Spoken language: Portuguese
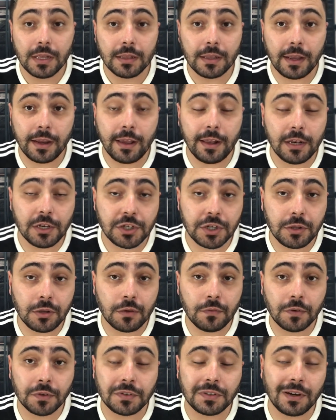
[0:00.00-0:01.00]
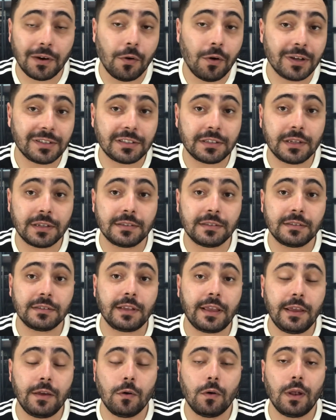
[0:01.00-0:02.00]
daquele jeito que você gosta,
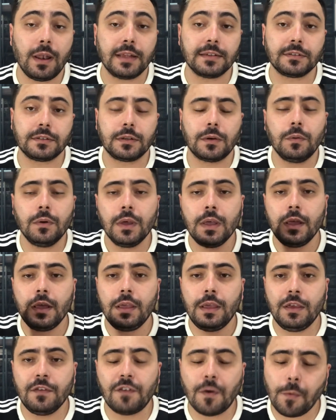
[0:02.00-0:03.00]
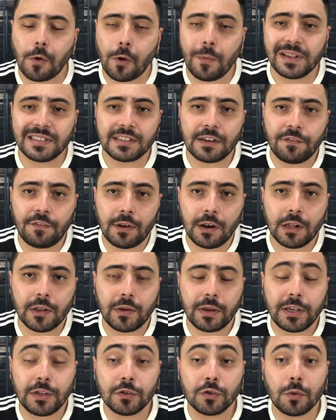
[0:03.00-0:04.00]
sem enrolação e vamos começar
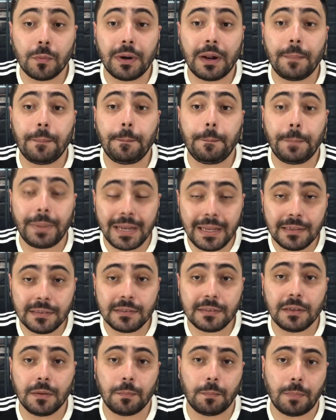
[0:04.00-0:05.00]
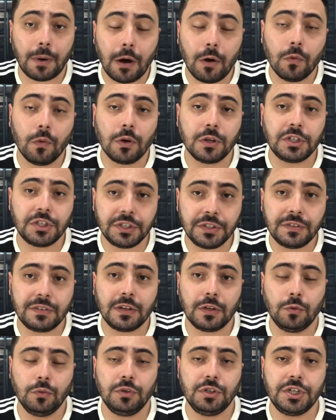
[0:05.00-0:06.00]
falando aqui sobre a principal
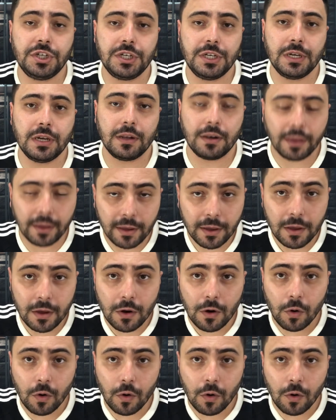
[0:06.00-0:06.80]
notícia do dia, né?